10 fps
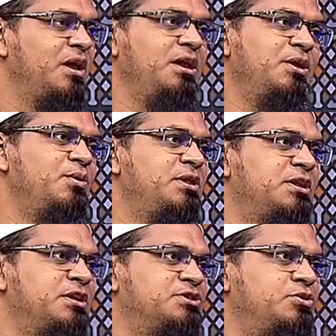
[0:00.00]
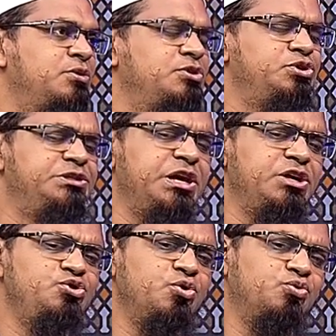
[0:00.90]
এটা ওনাদের কাছে যে
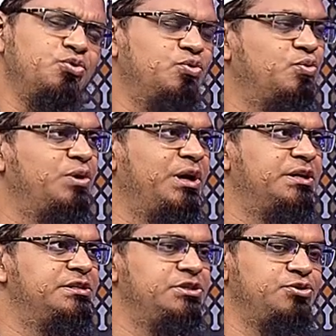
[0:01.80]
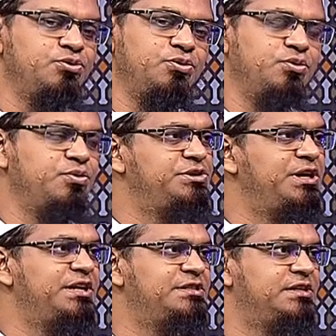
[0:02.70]
যতটুকু দেখেছে যতটুকু
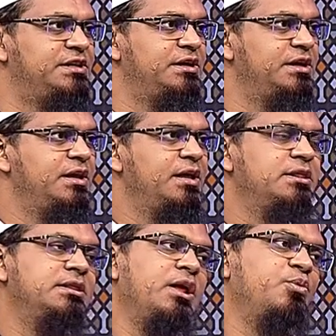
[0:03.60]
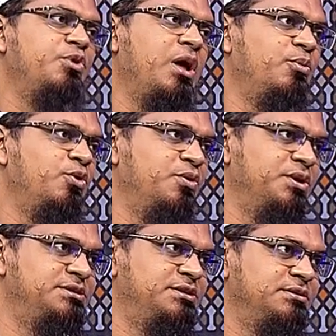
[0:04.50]
জেনেছে তার উপরে আমল
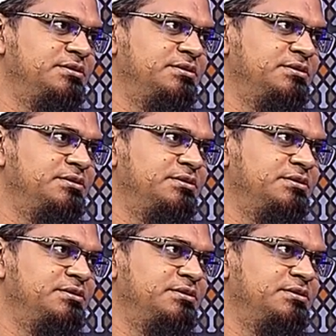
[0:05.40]
করেছে